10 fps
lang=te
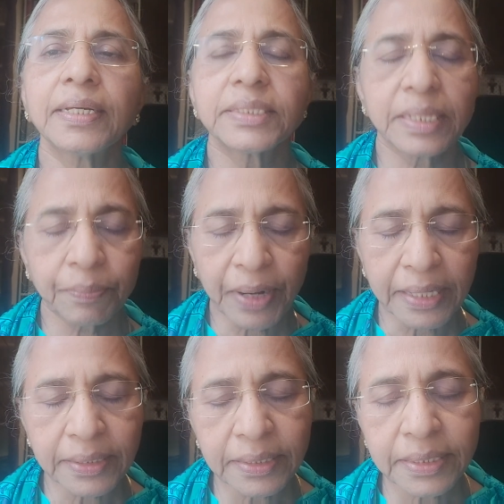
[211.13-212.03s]
చిన్న
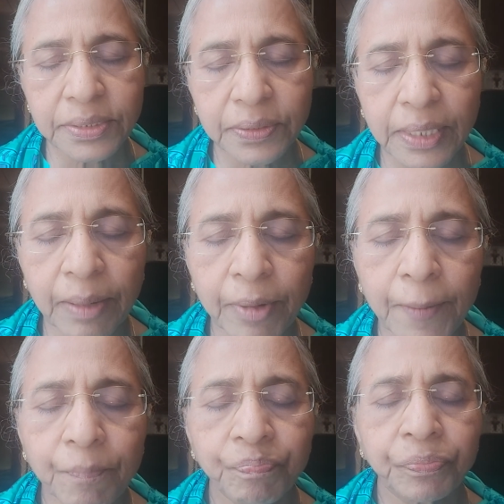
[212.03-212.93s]
ప్రార్థన చేసుకుందామా
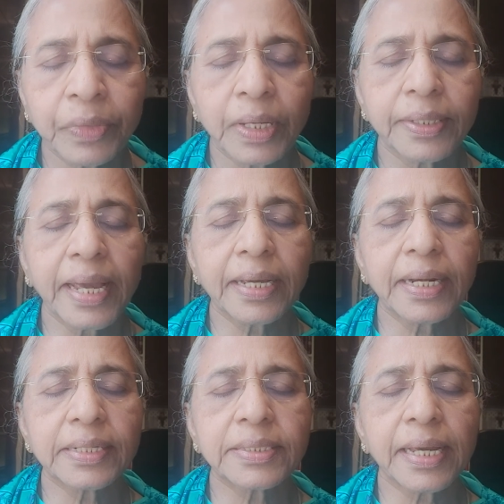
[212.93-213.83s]

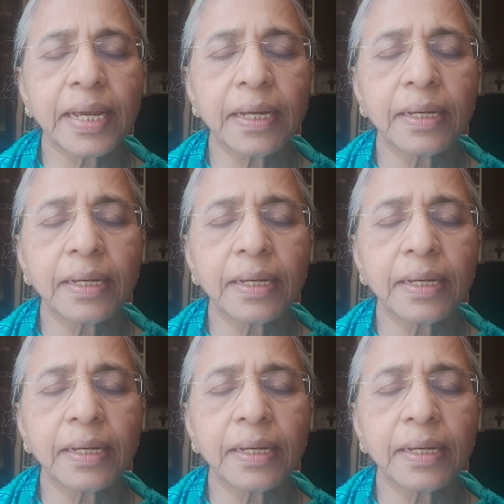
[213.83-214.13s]
దయగలేసయ్యా